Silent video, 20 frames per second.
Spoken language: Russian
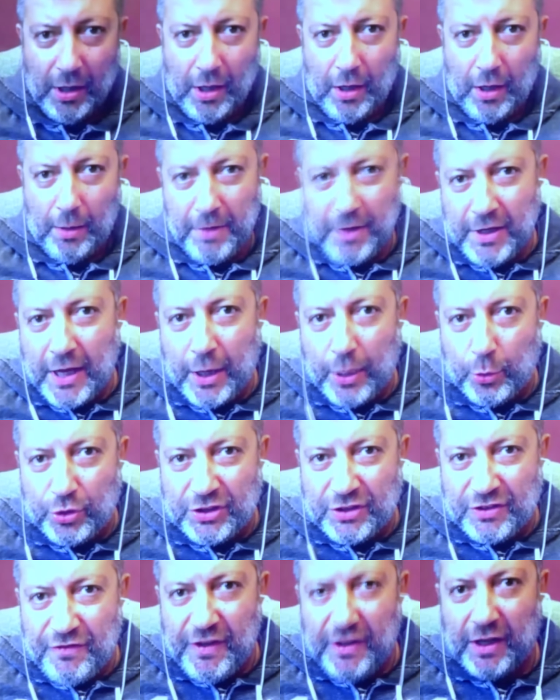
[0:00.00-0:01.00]
меняют
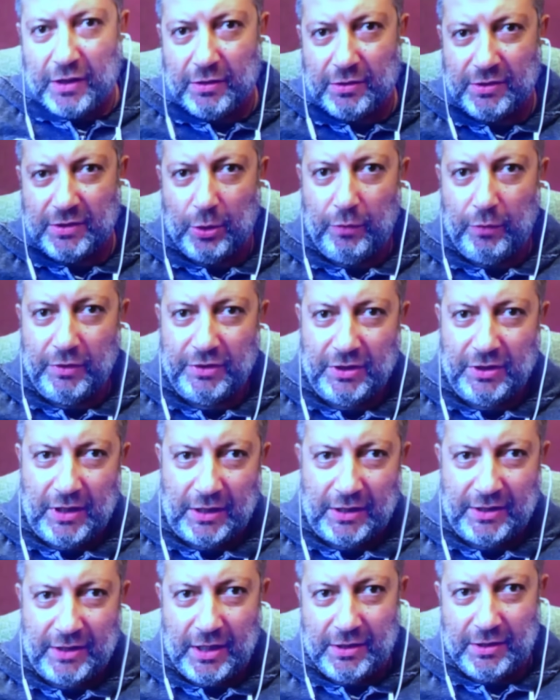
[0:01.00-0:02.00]
цвет, становятся,
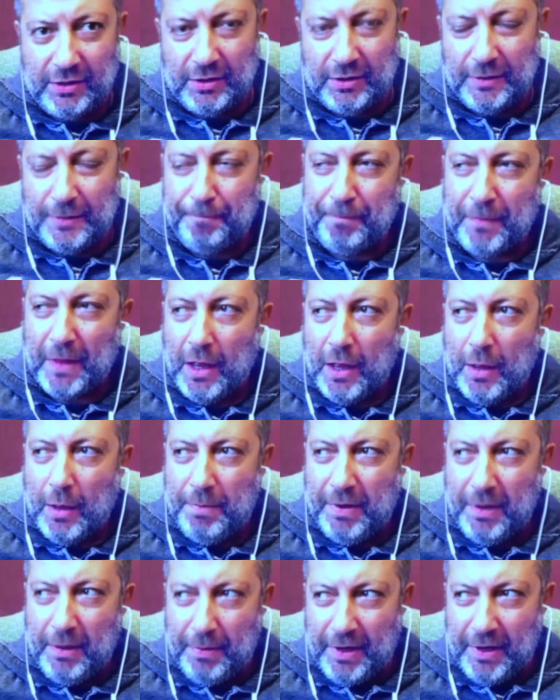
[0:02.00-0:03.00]
так сказать, э,
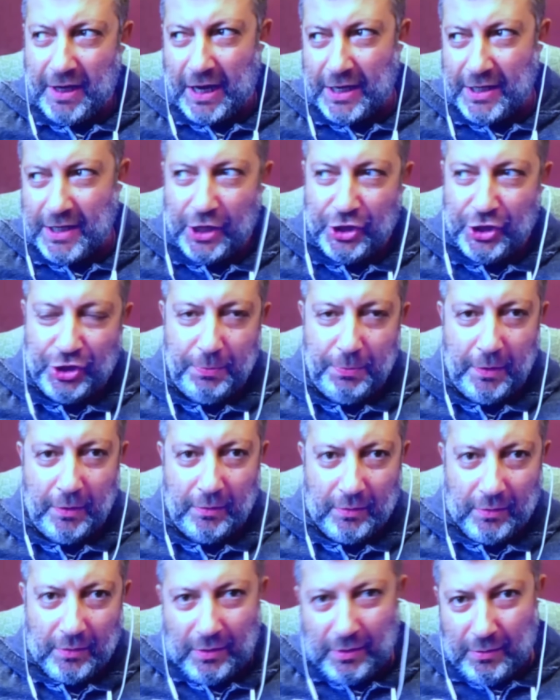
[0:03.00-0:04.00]
переходящими
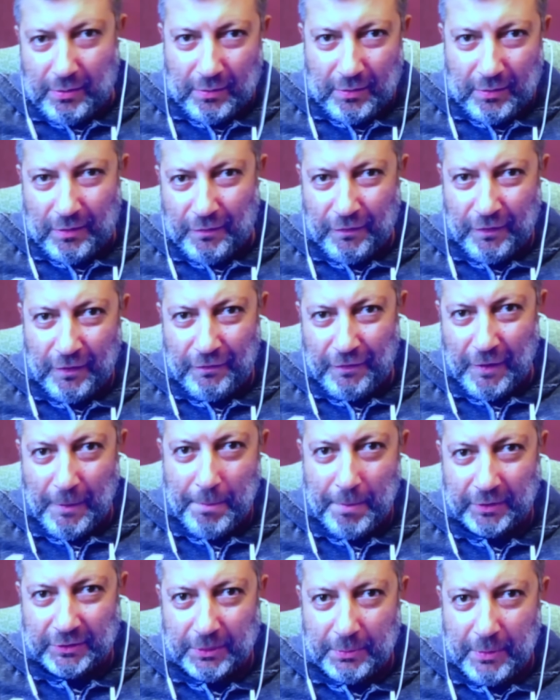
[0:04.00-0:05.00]

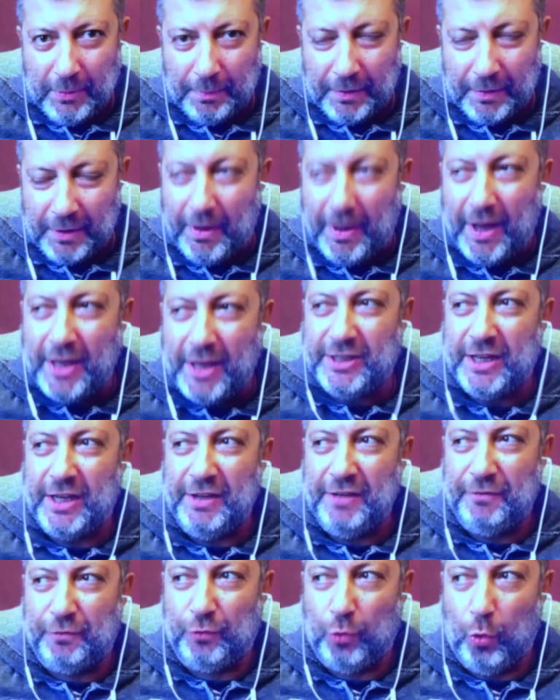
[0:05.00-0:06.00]
вымпелами, понимаете? Они
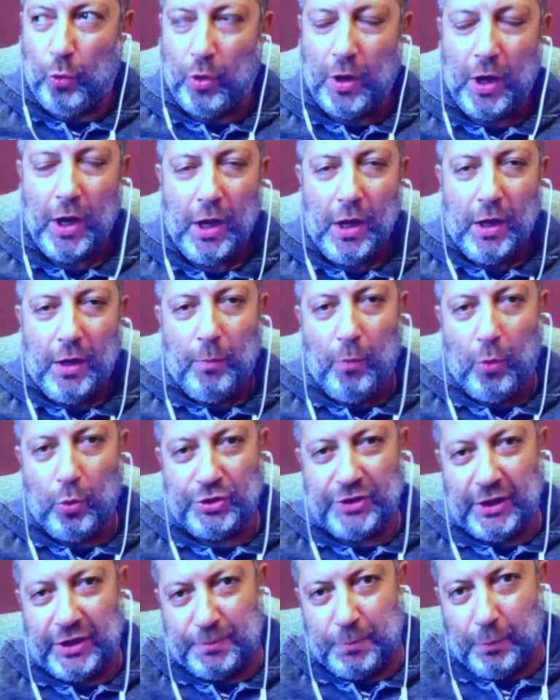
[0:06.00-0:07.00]
вдруг могут
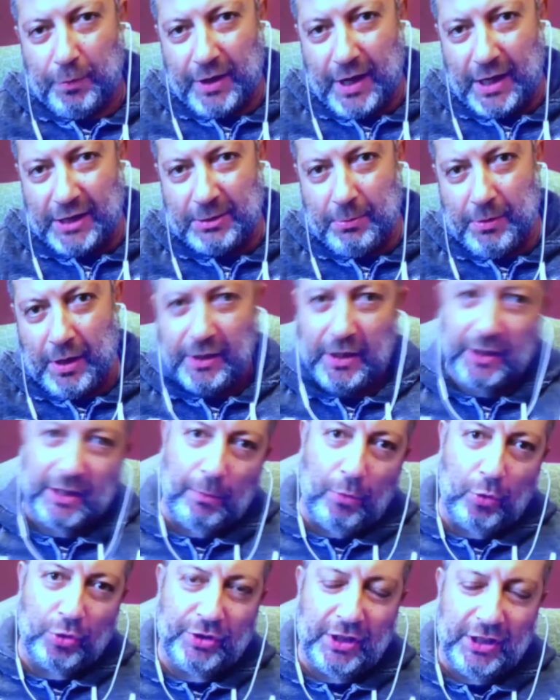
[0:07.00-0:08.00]
стать республиканскими, а
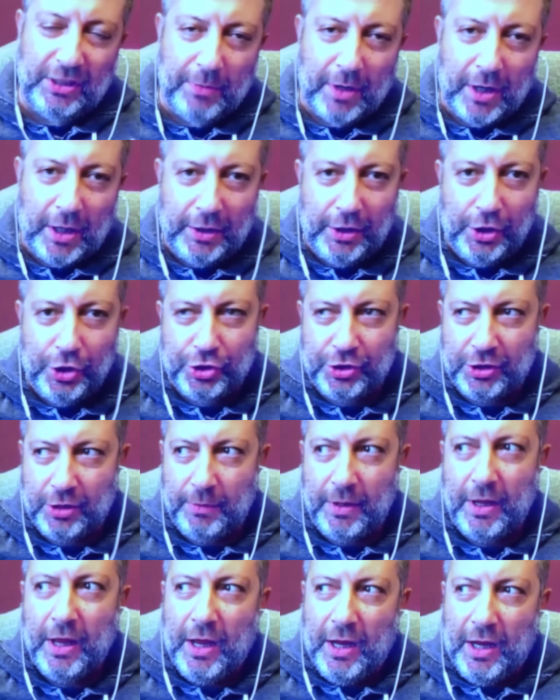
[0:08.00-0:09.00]
иногда могут стать
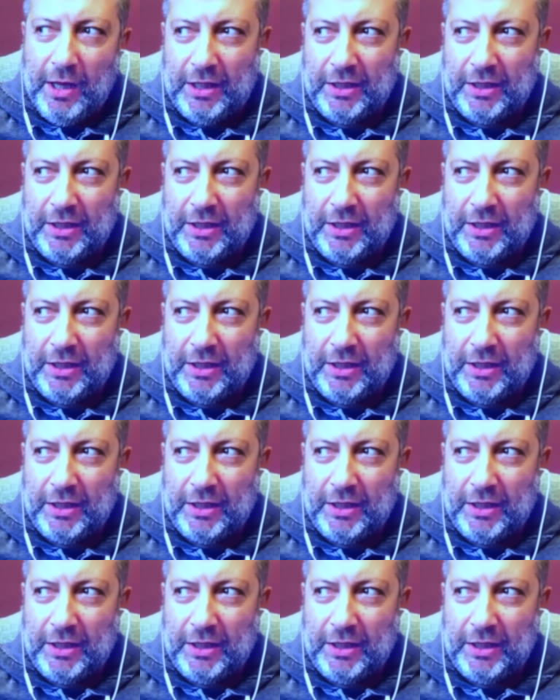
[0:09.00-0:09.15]
демократическими.